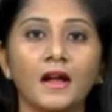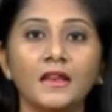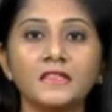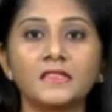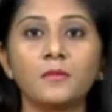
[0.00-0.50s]

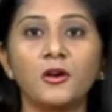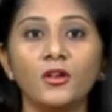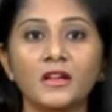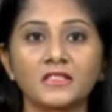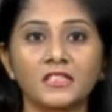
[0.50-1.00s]
కనీస
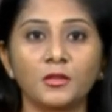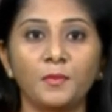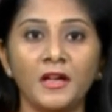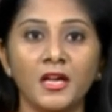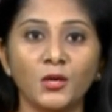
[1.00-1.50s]
మౌలిక
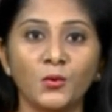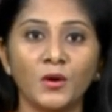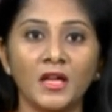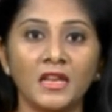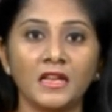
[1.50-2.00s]

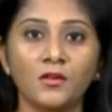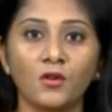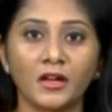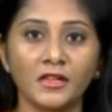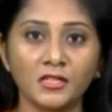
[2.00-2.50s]
సదుపాయాలు కూడా
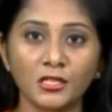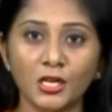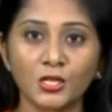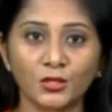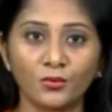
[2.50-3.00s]
లేని ఒక
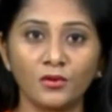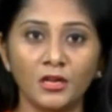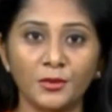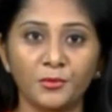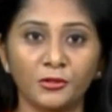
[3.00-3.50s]
ఇంట్లో
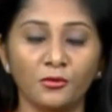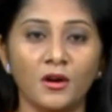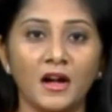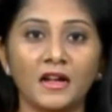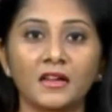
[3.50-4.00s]
స్కూల్
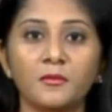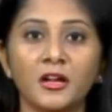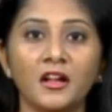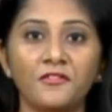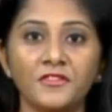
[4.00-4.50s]
నడుపుతూ
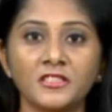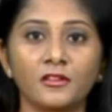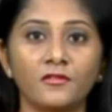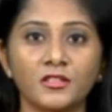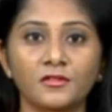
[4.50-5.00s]
అక్రమంగా
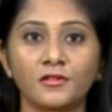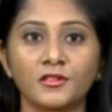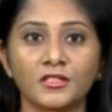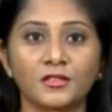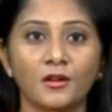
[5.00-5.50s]
ఫీజులు
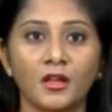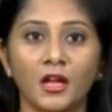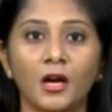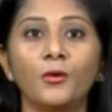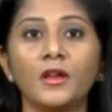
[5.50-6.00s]
వసూలు
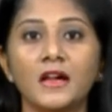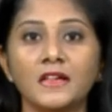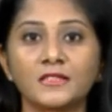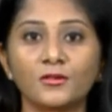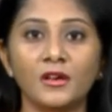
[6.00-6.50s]
చేస్తున్న
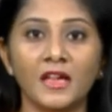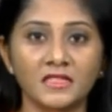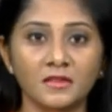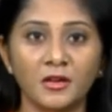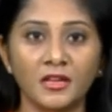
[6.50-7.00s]
గౌరీ
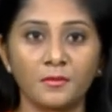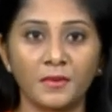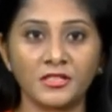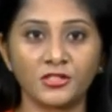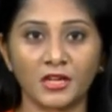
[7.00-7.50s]
హైస్కూల్
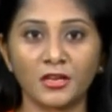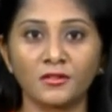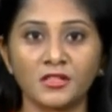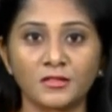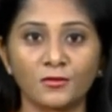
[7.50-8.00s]
యాజమాన్యంపై
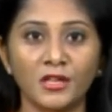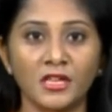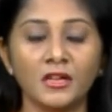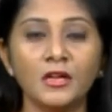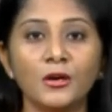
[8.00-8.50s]
చర్యలు తీసుకుని